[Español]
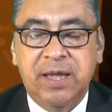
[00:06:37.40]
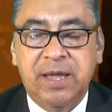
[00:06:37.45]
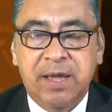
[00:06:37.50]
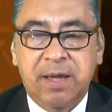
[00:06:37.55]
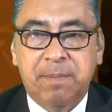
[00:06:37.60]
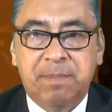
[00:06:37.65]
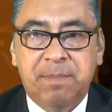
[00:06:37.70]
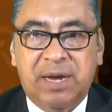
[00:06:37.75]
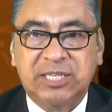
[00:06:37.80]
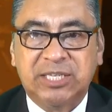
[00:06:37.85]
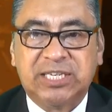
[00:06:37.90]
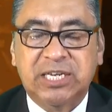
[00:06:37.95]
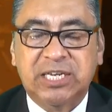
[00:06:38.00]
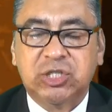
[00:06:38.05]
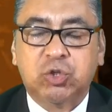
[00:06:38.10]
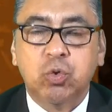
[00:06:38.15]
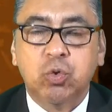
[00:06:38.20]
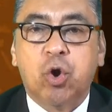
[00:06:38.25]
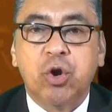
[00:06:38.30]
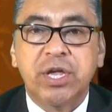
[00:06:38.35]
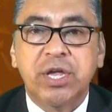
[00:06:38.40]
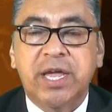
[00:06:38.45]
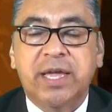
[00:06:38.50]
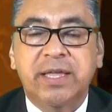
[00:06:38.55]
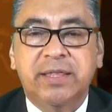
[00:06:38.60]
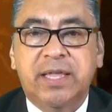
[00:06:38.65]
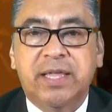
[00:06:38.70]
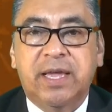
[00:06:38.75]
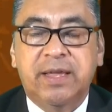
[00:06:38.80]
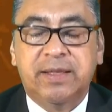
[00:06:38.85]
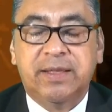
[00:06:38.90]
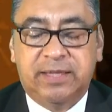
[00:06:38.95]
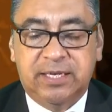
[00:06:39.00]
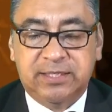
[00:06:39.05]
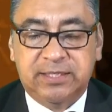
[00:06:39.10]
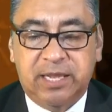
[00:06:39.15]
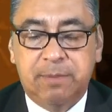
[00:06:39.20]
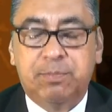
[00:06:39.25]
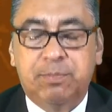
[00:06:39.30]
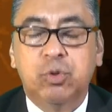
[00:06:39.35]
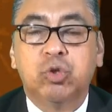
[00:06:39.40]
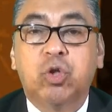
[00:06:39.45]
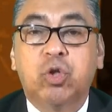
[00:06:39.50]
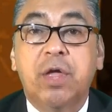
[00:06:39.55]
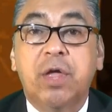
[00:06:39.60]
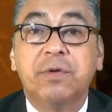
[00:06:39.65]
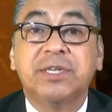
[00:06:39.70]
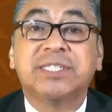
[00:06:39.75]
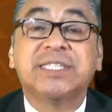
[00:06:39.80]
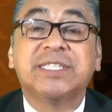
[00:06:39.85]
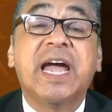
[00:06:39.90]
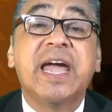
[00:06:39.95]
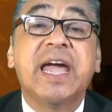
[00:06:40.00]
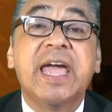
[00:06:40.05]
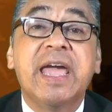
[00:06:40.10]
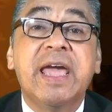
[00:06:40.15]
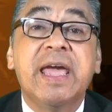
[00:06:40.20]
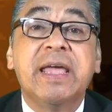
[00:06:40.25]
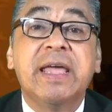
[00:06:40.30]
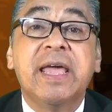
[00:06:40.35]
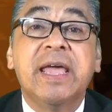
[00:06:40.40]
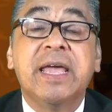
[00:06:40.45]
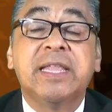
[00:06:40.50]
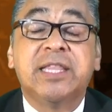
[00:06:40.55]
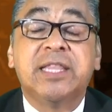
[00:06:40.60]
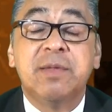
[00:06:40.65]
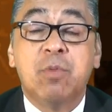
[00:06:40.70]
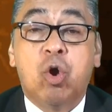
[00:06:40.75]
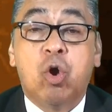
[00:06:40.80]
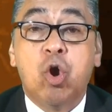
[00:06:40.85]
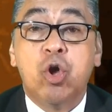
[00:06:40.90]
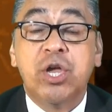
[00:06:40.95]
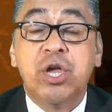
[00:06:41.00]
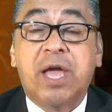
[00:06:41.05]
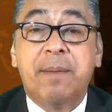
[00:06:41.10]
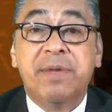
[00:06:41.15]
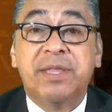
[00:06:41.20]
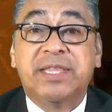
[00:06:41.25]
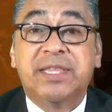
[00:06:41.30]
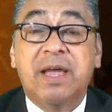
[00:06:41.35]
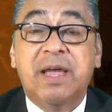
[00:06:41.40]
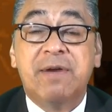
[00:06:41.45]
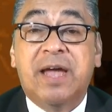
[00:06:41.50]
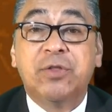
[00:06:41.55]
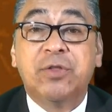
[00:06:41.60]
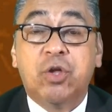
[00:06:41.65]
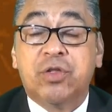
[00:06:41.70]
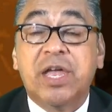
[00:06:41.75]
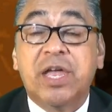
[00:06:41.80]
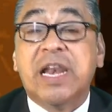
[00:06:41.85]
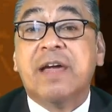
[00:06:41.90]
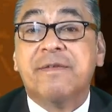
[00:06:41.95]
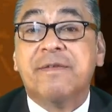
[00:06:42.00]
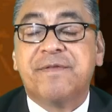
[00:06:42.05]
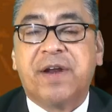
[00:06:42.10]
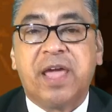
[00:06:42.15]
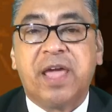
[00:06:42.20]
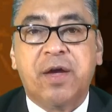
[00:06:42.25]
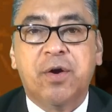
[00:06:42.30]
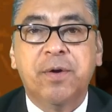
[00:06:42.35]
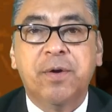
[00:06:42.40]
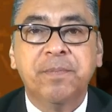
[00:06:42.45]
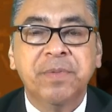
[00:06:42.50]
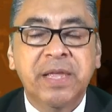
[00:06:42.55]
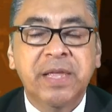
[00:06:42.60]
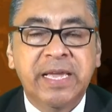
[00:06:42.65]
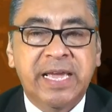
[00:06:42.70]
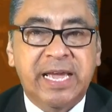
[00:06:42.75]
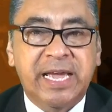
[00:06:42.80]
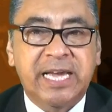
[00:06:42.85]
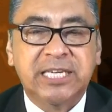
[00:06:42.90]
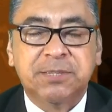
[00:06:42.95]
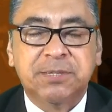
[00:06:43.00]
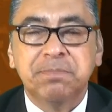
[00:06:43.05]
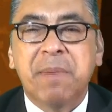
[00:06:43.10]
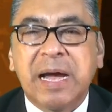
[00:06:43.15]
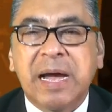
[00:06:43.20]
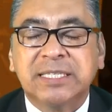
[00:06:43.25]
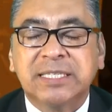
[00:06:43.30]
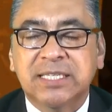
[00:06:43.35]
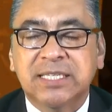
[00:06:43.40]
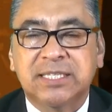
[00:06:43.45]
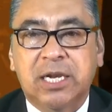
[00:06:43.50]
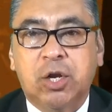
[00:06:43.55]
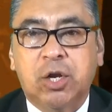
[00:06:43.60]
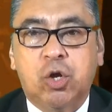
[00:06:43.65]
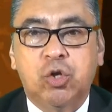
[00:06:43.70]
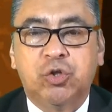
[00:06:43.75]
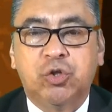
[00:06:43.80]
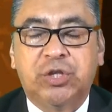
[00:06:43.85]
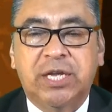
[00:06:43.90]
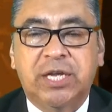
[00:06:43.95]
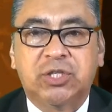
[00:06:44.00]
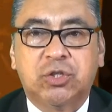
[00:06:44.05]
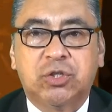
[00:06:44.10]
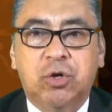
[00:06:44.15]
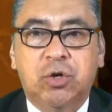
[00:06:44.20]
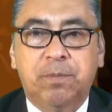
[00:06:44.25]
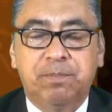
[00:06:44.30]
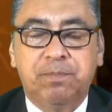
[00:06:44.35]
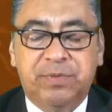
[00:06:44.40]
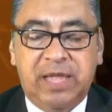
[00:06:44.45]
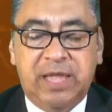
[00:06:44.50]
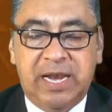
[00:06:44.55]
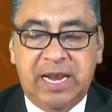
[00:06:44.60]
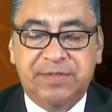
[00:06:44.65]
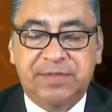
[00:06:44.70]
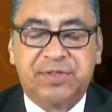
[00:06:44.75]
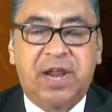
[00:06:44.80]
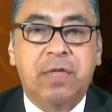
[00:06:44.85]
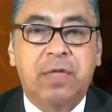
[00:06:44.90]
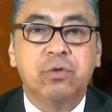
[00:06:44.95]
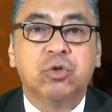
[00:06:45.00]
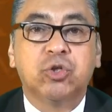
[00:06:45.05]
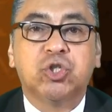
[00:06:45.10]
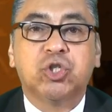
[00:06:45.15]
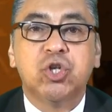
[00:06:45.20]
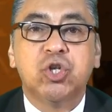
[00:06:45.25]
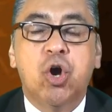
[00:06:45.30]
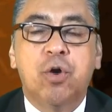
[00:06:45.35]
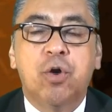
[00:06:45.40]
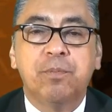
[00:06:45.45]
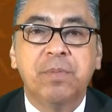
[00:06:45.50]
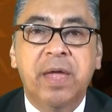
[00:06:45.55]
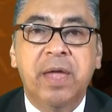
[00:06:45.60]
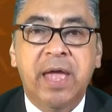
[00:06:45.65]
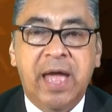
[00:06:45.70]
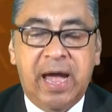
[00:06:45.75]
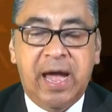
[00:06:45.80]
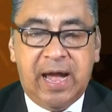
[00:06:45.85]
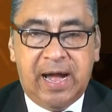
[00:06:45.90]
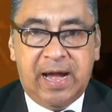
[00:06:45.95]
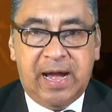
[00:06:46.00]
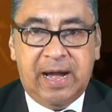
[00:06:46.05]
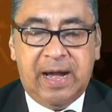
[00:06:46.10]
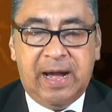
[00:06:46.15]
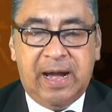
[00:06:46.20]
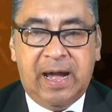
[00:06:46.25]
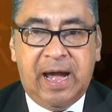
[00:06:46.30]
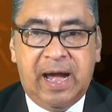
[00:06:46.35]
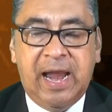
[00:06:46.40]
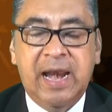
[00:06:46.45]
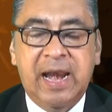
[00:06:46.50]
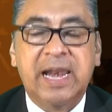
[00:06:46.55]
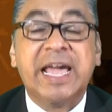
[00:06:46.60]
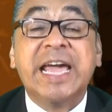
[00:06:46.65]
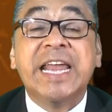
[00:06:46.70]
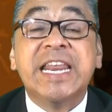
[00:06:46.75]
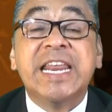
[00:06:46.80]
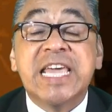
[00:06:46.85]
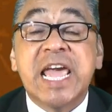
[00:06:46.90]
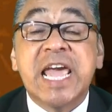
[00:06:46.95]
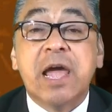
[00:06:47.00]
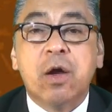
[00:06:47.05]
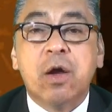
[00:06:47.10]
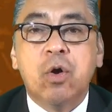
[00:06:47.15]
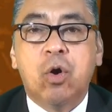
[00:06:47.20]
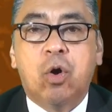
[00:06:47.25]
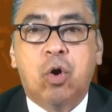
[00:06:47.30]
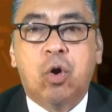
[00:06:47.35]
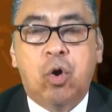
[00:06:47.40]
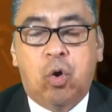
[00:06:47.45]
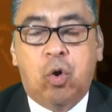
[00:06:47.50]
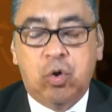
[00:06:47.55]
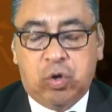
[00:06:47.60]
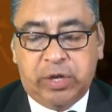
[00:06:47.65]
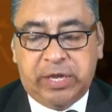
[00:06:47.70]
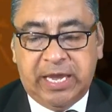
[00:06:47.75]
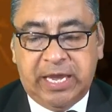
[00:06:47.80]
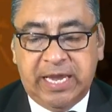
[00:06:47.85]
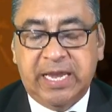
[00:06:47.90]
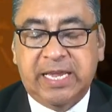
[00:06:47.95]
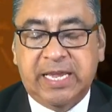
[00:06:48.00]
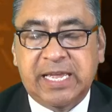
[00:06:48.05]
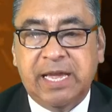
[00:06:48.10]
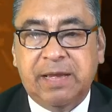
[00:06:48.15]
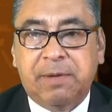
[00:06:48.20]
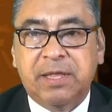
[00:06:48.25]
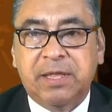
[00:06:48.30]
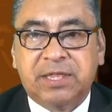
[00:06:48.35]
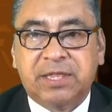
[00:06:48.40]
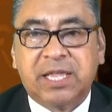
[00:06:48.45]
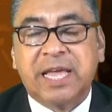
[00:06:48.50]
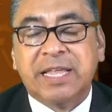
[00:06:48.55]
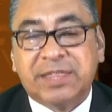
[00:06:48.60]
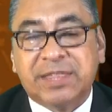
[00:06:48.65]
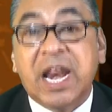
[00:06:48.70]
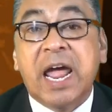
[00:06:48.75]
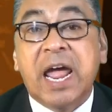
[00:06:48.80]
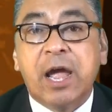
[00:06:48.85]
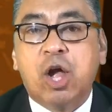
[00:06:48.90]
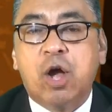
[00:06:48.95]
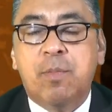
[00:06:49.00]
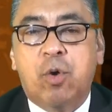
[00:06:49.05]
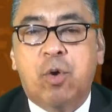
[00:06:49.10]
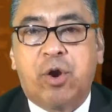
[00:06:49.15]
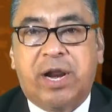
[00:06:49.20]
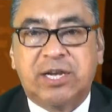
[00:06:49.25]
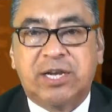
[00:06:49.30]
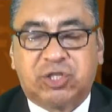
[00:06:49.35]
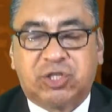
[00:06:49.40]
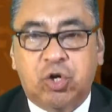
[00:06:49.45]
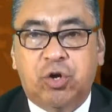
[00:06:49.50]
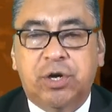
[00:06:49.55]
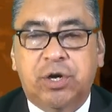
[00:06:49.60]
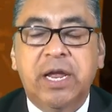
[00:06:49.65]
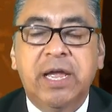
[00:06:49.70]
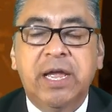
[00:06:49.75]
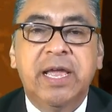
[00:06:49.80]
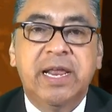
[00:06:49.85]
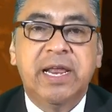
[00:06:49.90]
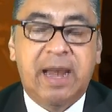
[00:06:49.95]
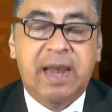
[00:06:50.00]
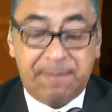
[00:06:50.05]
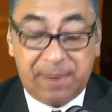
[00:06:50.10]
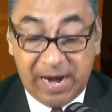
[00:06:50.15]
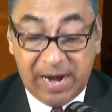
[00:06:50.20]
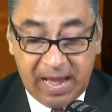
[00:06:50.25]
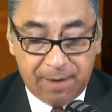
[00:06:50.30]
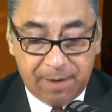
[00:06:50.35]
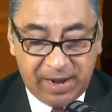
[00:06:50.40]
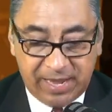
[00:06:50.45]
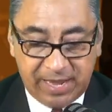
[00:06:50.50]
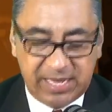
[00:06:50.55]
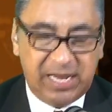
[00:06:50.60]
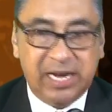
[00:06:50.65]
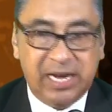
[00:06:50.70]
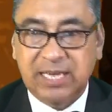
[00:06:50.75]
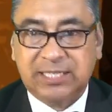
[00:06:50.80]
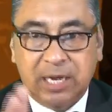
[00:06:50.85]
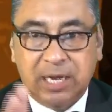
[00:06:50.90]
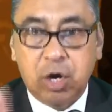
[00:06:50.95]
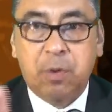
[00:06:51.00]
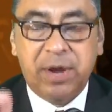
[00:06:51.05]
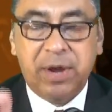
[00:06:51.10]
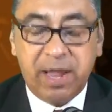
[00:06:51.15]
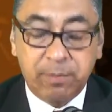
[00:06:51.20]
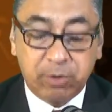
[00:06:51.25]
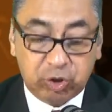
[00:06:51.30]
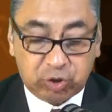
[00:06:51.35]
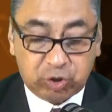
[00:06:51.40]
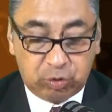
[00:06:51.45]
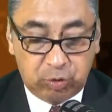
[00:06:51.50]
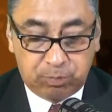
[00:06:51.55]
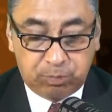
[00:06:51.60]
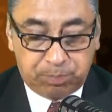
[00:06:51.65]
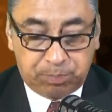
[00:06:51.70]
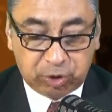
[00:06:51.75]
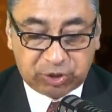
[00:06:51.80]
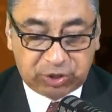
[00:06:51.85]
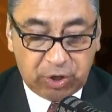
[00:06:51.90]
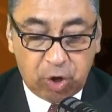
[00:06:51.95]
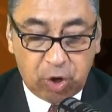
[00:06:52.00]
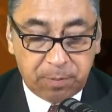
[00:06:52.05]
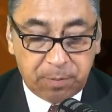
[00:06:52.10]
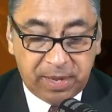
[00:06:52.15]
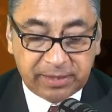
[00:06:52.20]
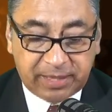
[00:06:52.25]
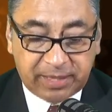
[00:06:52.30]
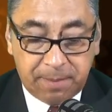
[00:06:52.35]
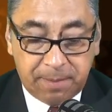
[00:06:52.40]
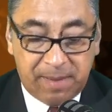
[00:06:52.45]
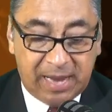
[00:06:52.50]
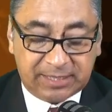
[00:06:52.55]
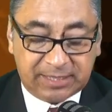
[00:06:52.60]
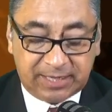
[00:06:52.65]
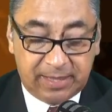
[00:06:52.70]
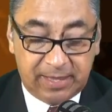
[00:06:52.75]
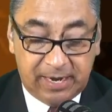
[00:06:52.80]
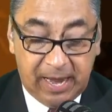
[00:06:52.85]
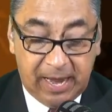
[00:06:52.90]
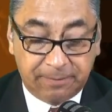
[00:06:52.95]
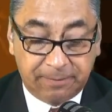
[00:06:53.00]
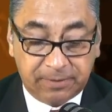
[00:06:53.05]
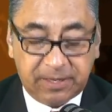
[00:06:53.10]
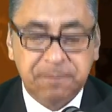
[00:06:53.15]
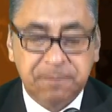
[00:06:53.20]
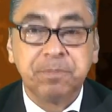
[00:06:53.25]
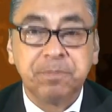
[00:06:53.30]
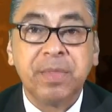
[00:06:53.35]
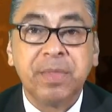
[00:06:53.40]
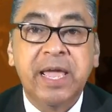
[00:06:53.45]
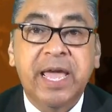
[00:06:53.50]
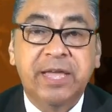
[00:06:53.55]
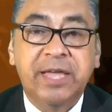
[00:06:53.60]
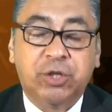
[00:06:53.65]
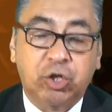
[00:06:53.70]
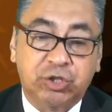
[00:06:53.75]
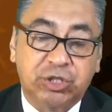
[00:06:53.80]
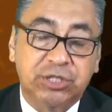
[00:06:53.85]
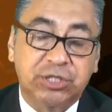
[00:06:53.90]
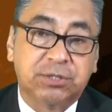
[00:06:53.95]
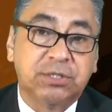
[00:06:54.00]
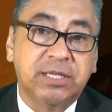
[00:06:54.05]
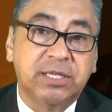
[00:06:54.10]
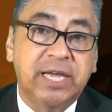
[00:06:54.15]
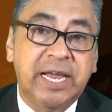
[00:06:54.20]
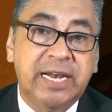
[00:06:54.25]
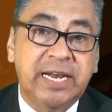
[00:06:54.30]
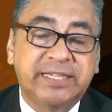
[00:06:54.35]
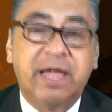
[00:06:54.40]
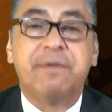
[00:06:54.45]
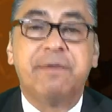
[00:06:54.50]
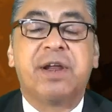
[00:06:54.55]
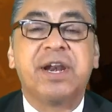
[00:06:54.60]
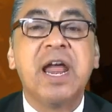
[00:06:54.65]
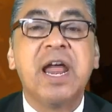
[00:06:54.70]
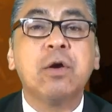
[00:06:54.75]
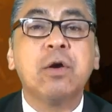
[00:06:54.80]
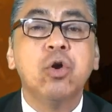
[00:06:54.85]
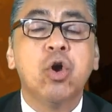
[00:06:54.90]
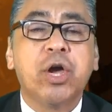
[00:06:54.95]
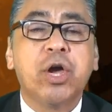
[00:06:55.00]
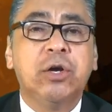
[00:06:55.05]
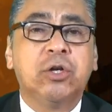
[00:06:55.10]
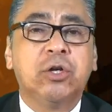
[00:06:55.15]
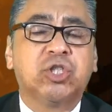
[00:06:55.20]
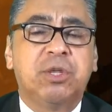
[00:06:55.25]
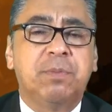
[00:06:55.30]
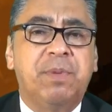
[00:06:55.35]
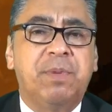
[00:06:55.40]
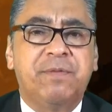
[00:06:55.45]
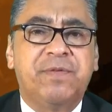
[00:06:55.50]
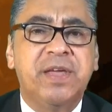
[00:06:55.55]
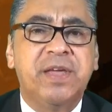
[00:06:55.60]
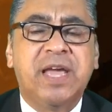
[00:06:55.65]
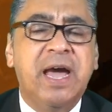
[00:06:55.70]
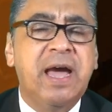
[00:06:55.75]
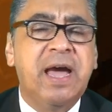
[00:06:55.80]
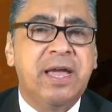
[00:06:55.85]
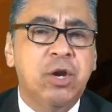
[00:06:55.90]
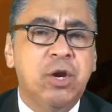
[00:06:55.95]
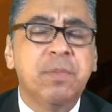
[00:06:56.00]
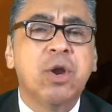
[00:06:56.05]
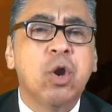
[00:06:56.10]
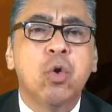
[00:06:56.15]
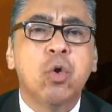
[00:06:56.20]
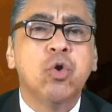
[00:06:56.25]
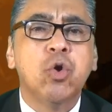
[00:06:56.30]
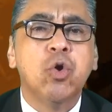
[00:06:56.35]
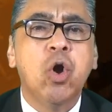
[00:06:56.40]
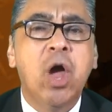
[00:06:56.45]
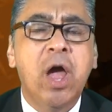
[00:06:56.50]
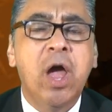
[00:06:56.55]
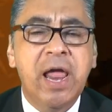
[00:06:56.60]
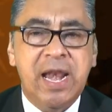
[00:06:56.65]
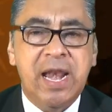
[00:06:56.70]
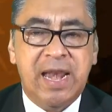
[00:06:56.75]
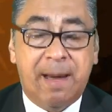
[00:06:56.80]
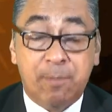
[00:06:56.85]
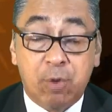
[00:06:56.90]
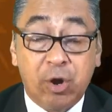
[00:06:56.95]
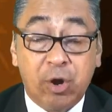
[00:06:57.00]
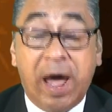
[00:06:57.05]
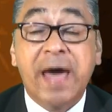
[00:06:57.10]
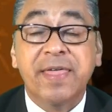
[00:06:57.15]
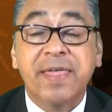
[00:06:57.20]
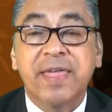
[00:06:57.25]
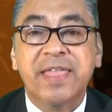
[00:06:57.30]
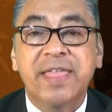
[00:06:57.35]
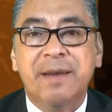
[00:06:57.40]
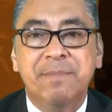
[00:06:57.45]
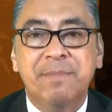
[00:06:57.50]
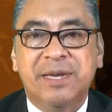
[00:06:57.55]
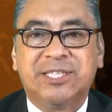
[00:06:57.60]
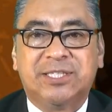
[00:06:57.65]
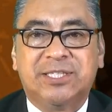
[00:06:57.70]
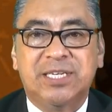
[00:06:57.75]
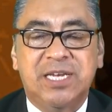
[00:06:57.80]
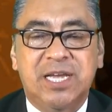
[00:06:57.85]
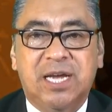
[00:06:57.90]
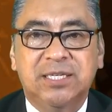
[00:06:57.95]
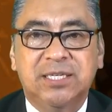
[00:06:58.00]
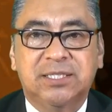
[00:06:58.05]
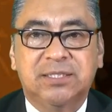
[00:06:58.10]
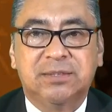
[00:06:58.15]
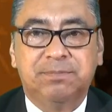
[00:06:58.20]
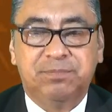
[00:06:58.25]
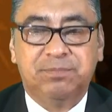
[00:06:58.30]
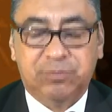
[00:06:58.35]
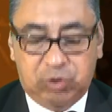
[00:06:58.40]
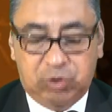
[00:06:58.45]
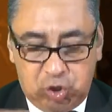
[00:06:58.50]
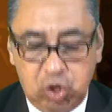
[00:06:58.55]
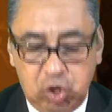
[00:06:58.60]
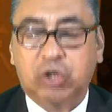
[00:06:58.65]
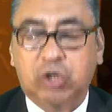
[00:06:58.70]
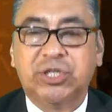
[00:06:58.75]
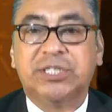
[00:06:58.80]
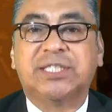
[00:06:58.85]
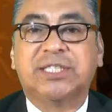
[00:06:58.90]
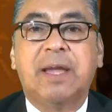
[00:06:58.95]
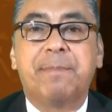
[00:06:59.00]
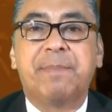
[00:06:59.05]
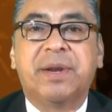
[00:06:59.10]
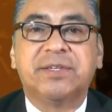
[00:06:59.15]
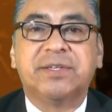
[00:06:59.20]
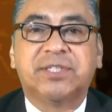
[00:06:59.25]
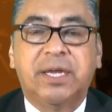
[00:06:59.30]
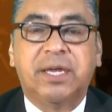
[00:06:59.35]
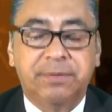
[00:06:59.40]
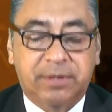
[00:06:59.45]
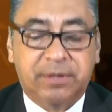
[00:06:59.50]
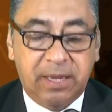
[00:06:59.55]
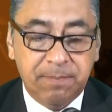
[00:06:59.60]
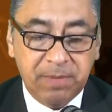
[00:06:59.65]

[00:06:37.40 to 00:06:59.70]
más que su origen, desde el punto de vista eh, etimológicamente hablando del hebreo es más desde el contexto de la traducción al griego que, que, trae como razón la palabra iglesia. Lo veremos posteriormente más adelante. Entonces, el tabernáculo que nos tipifica, en eh, número uno, la morada del Mesías, Dios está presente.